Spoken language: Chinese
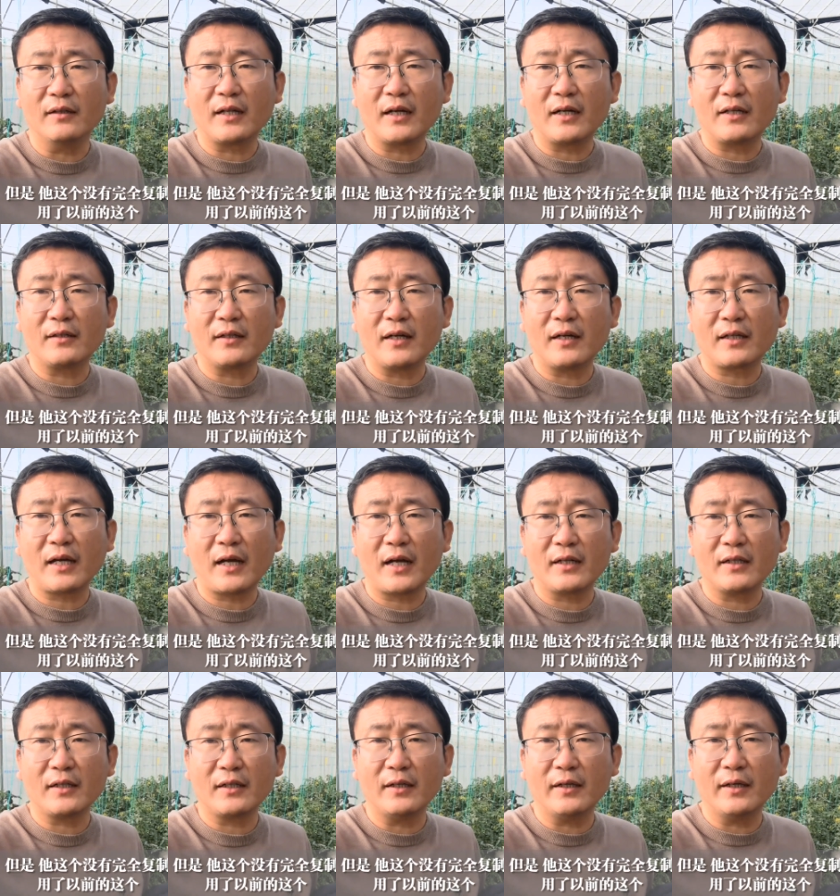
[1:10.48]
但是呢，它
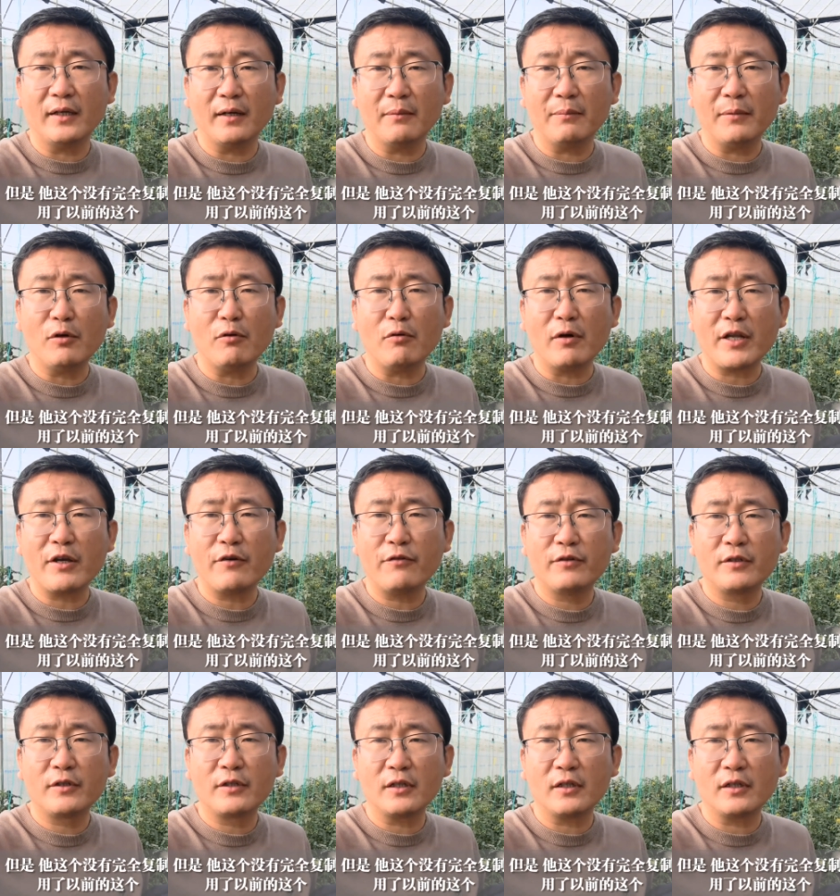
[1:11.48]
这个没有完全
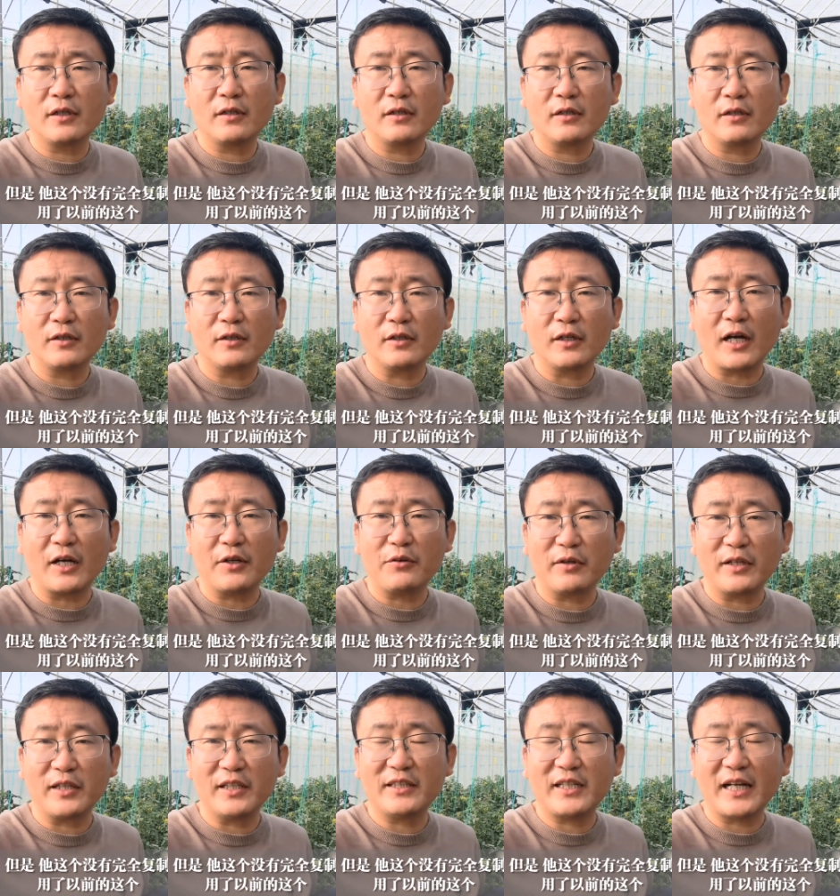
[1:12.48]
复制啊，
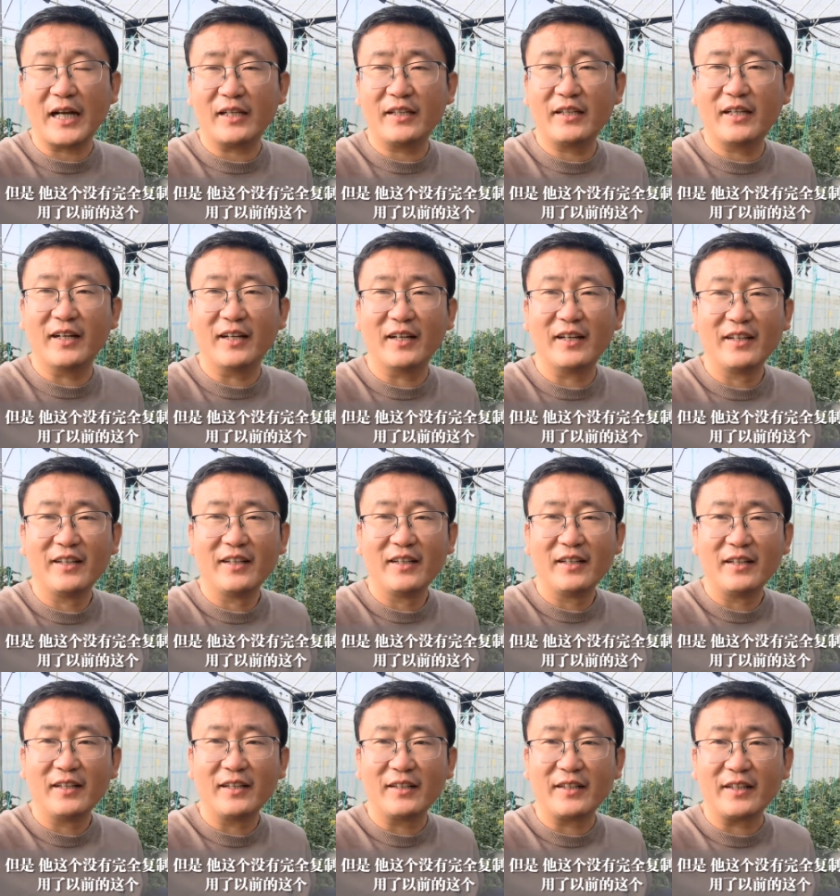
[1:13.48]
用了以前的
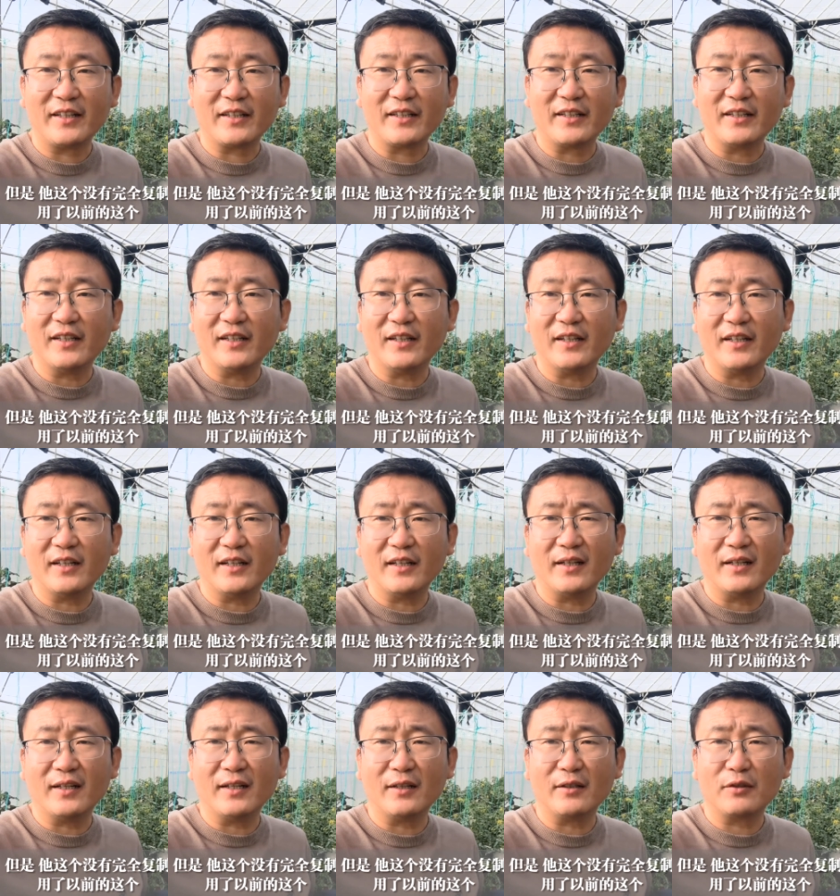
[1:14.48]
这
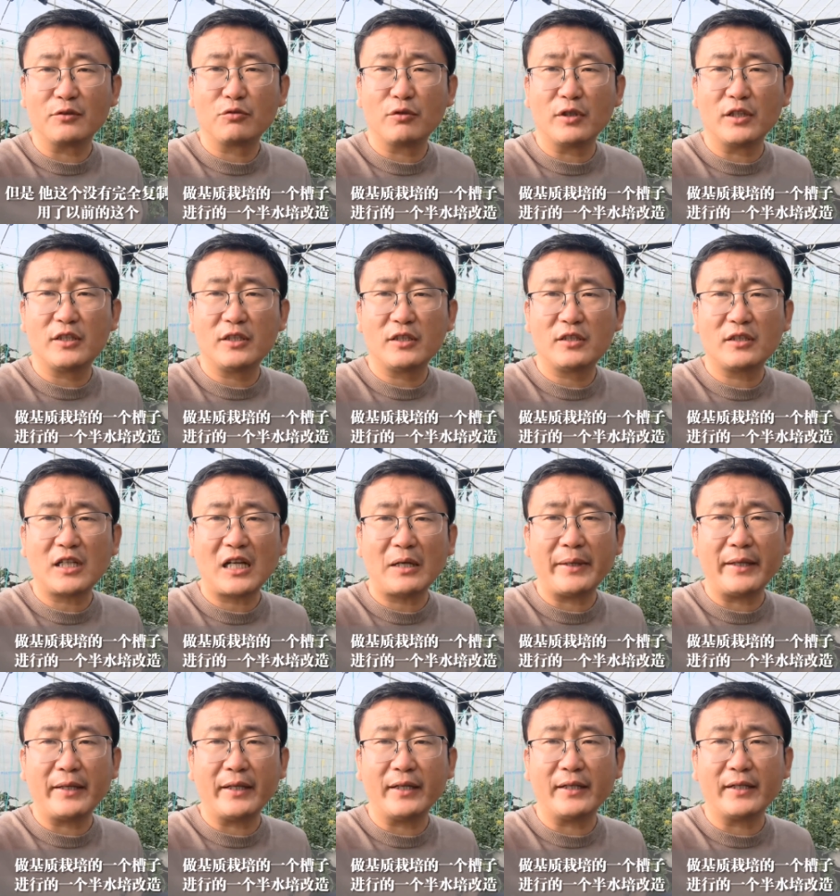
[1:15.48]
个做基质栽
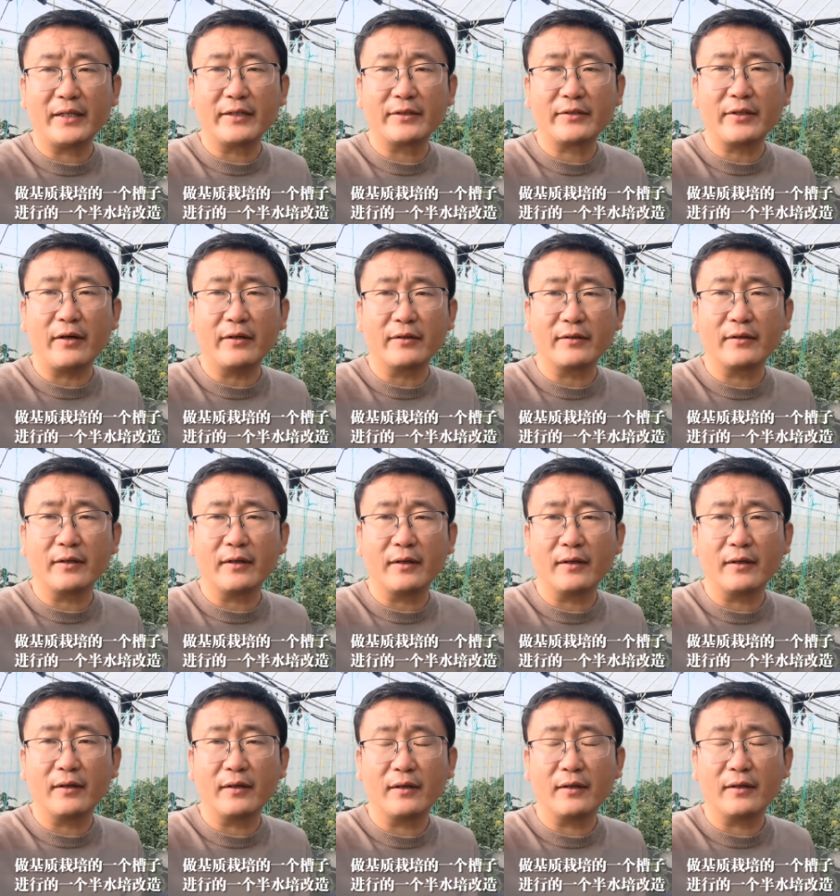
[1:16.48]
培的一个槽子
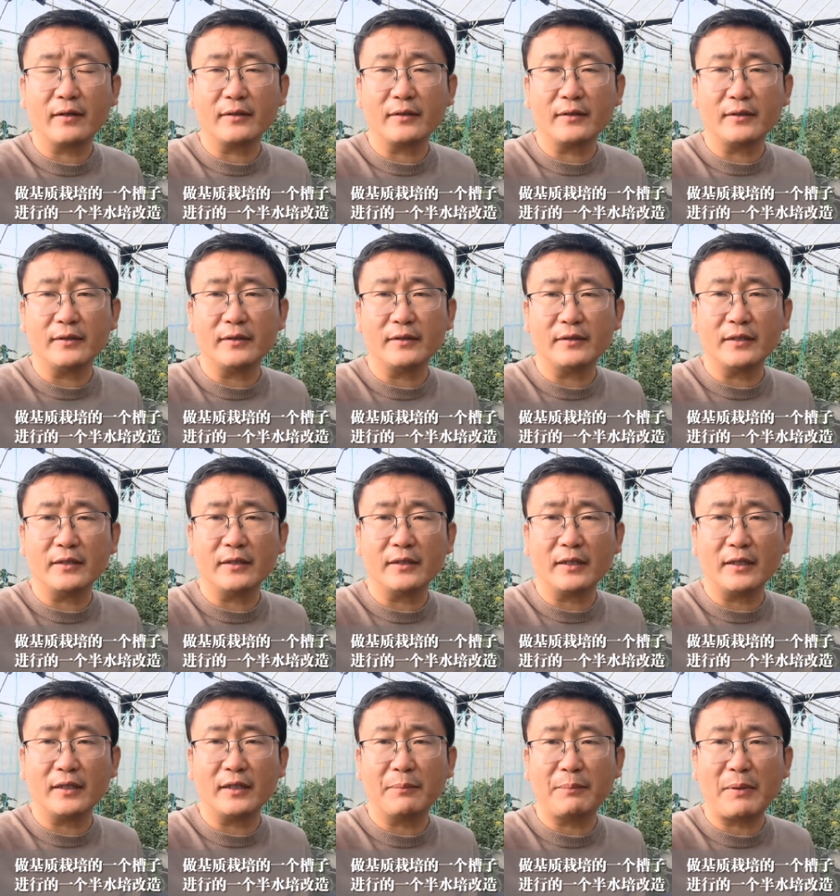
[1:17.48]
进行
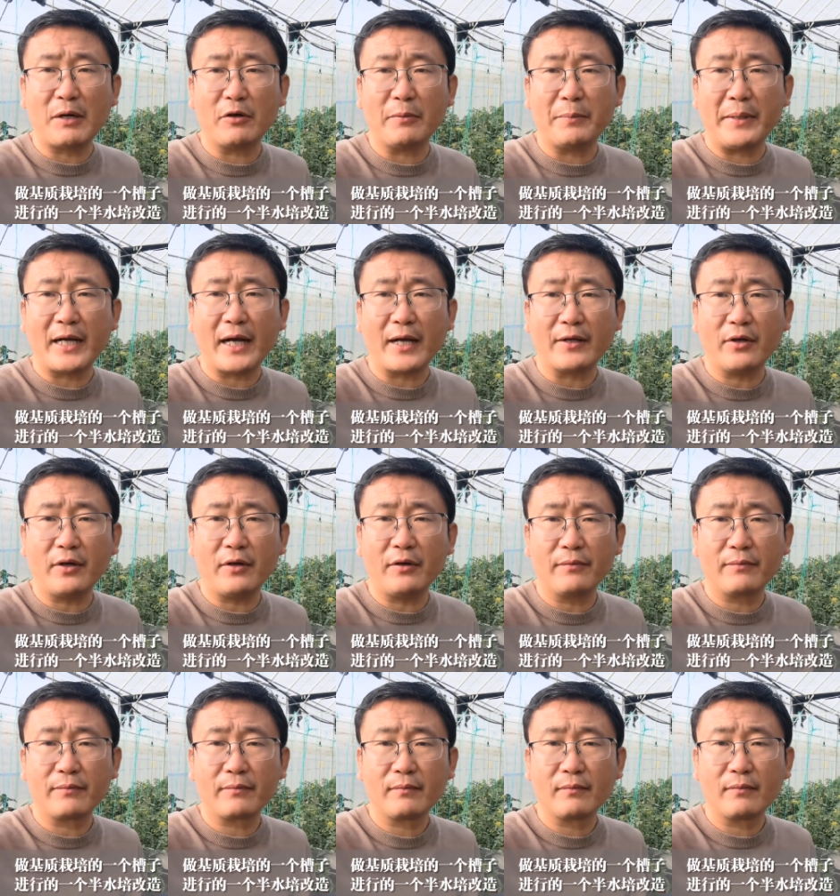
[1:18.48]
的一个半水培改造，